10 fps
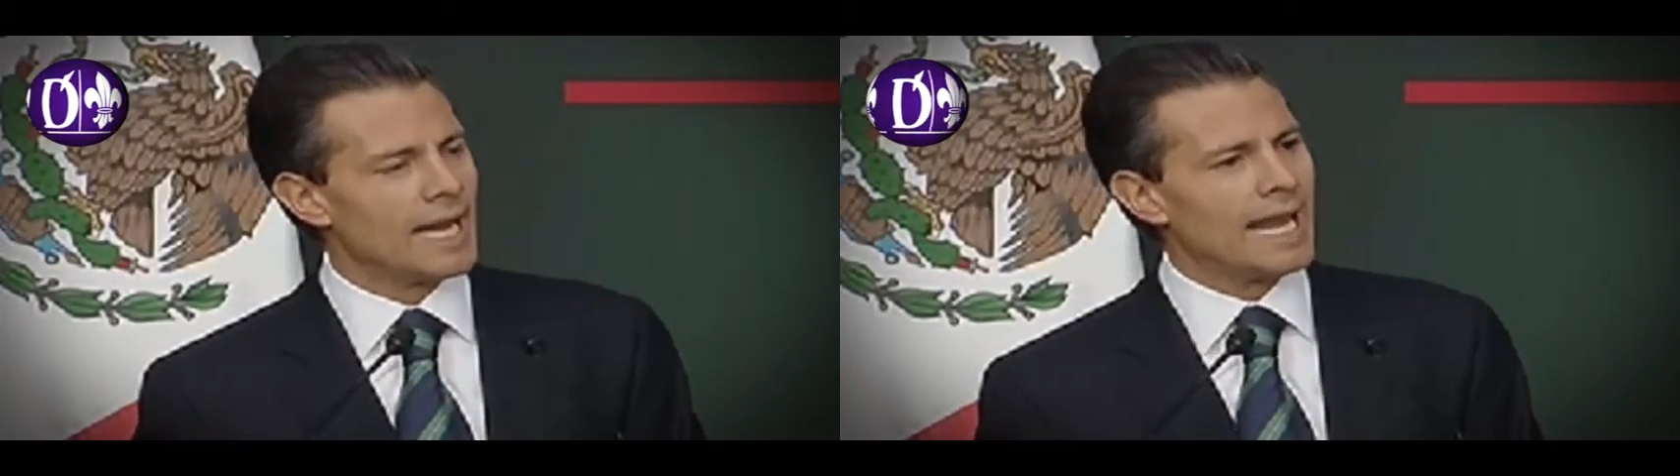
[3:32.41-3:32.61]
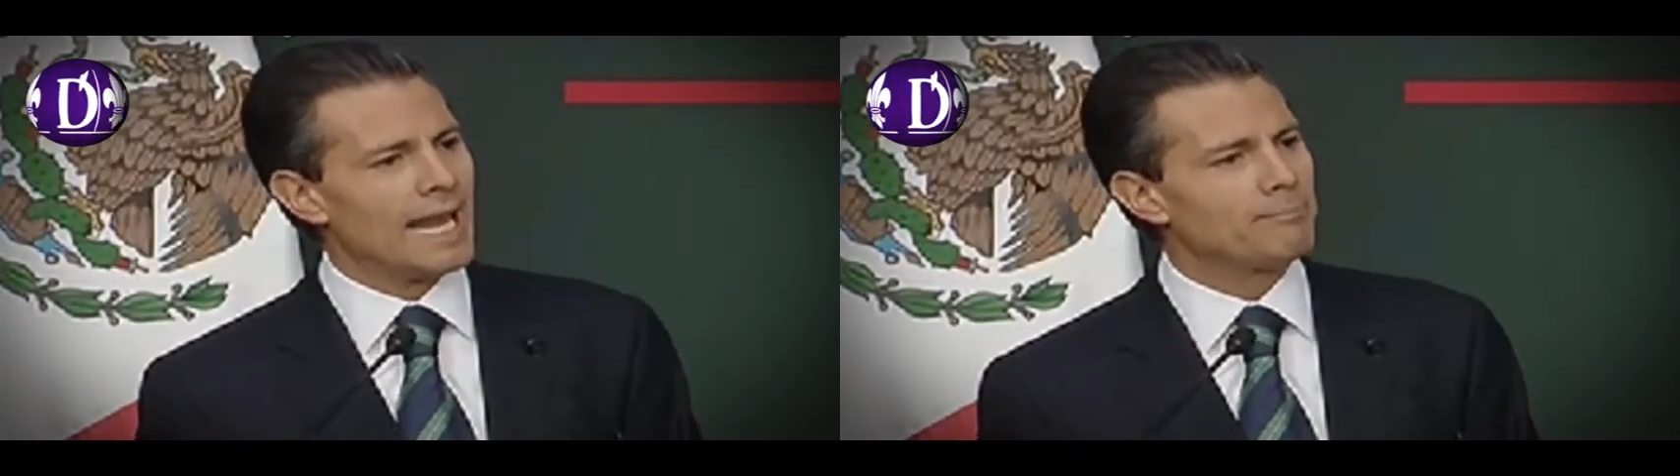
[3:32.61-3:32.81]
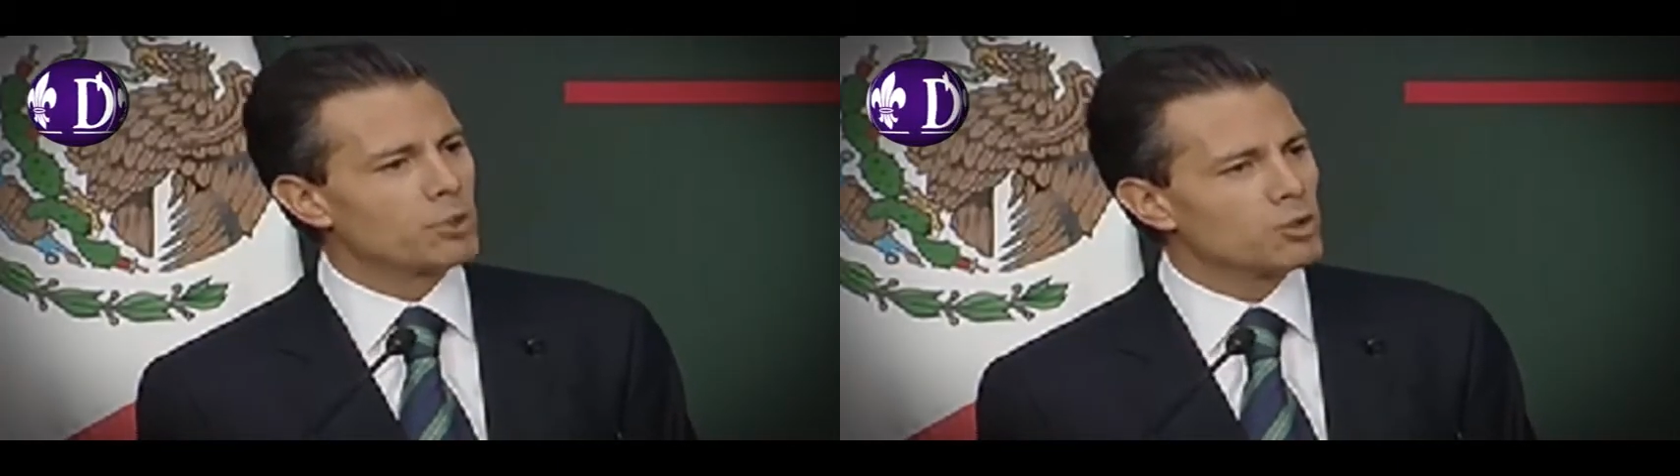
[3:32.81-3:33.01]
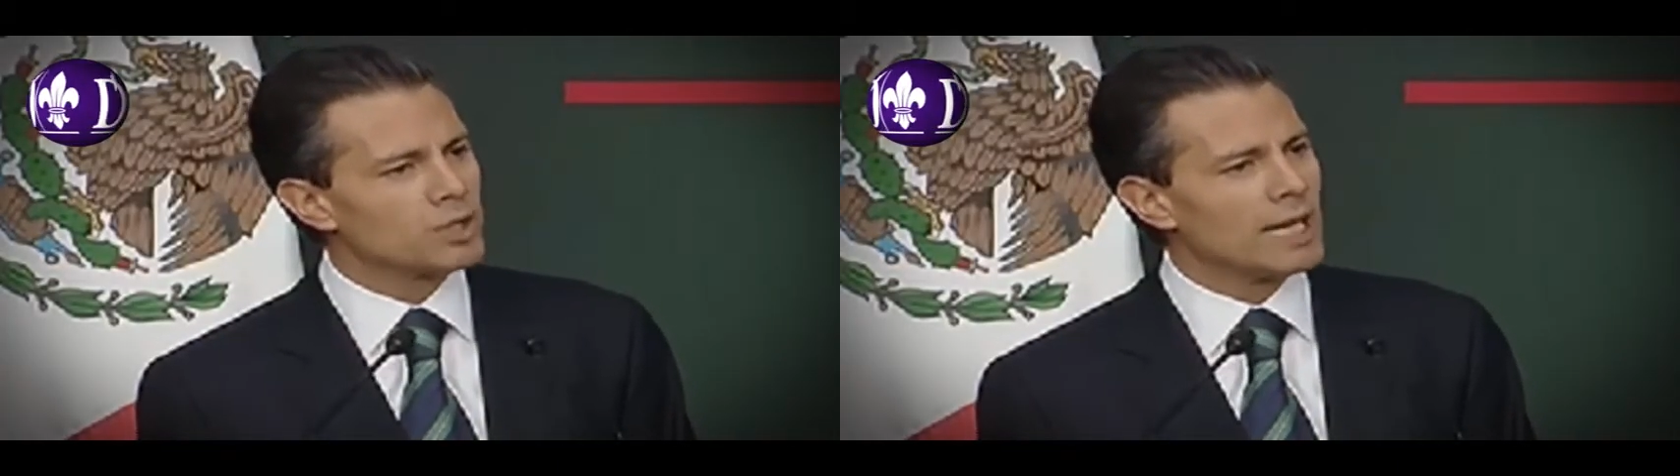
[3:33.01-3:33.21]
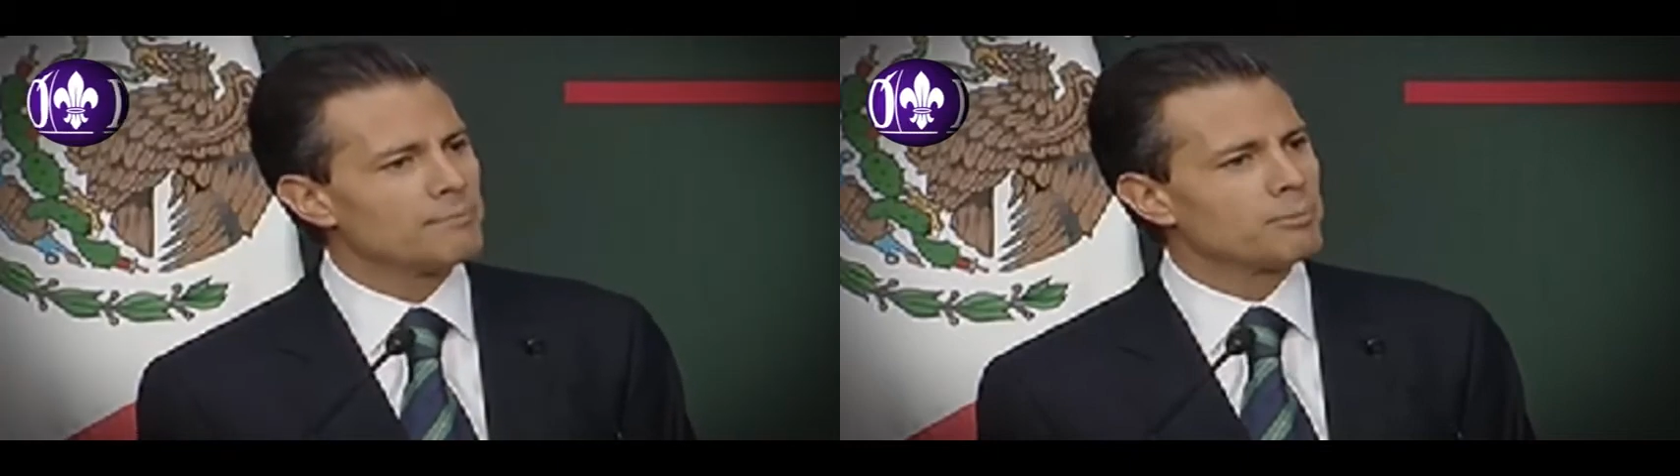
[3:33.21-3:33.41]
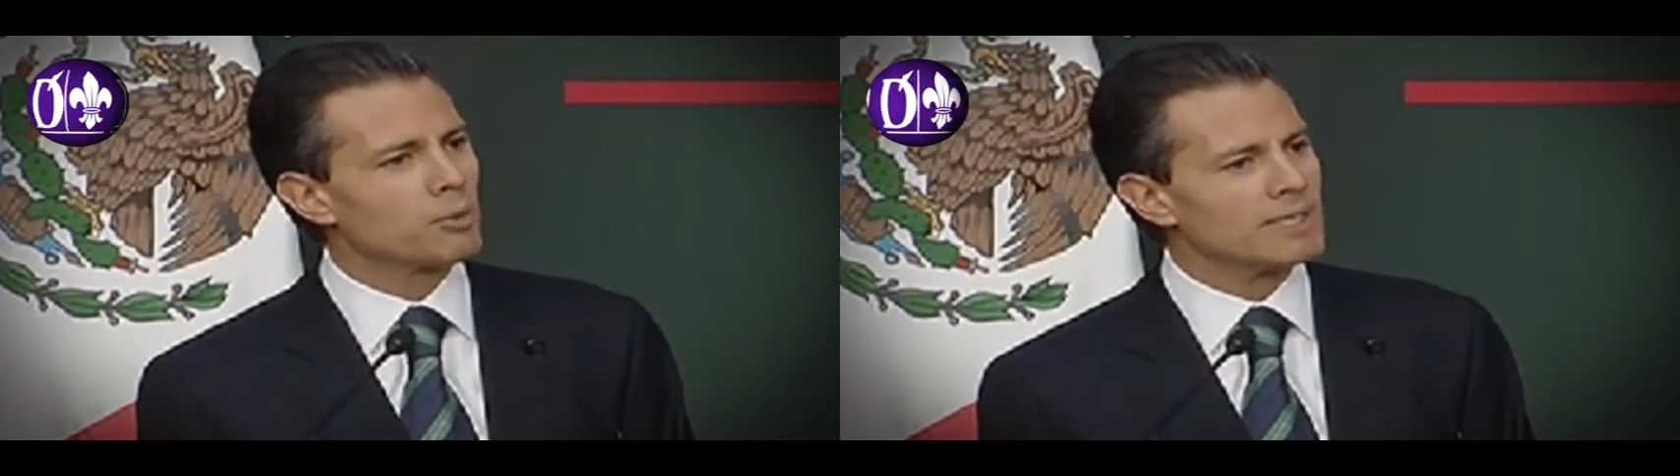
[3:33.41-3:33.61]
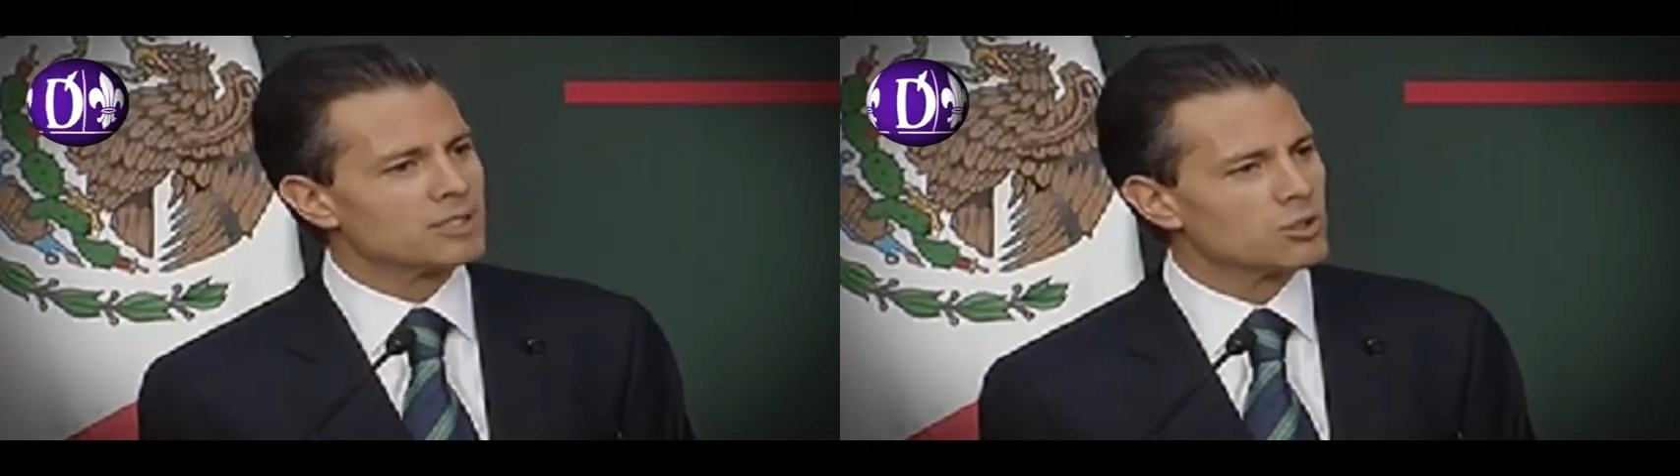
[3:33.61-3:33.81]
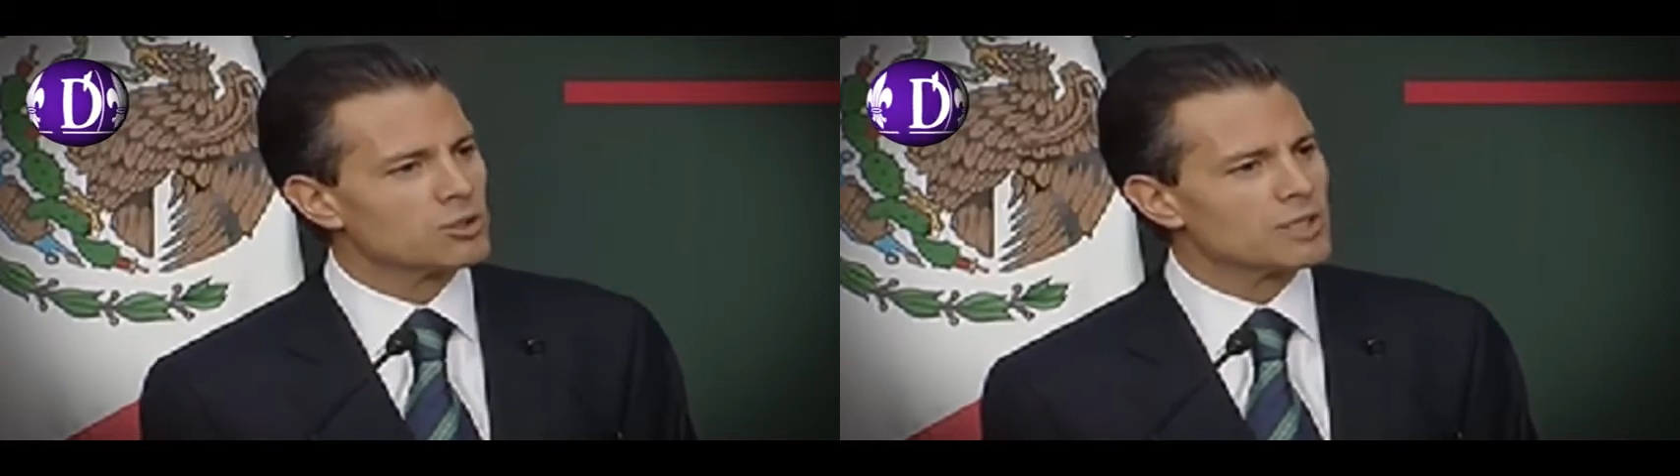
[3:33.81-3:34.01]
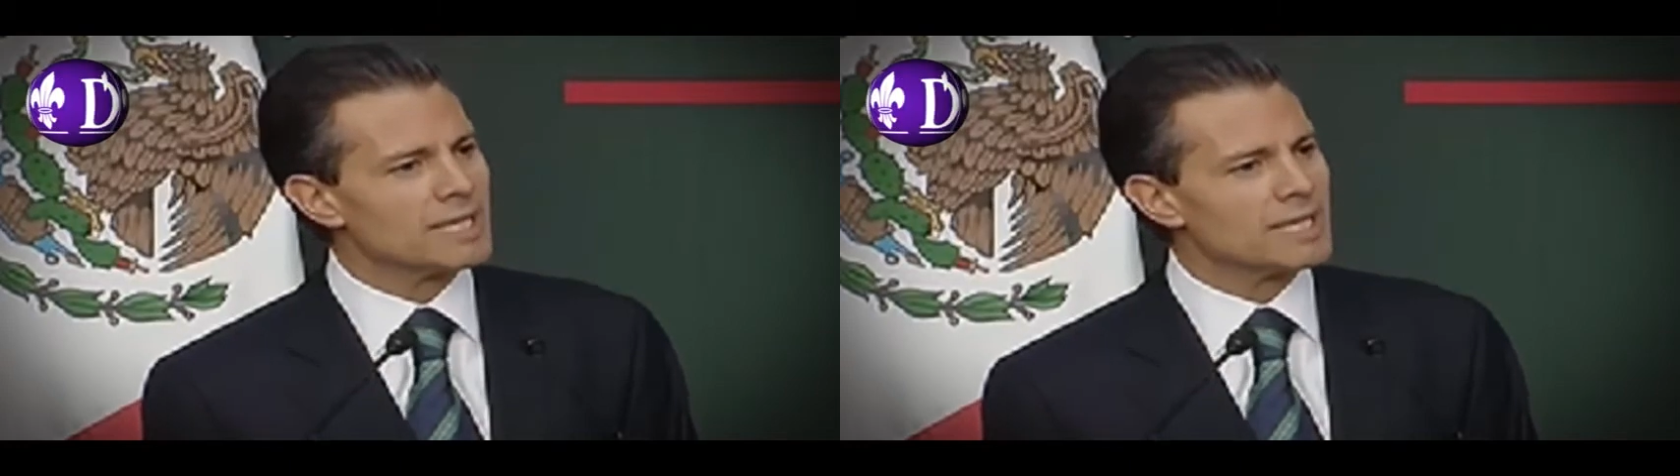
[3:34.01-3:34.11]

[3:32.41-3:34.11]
la pronta aprobación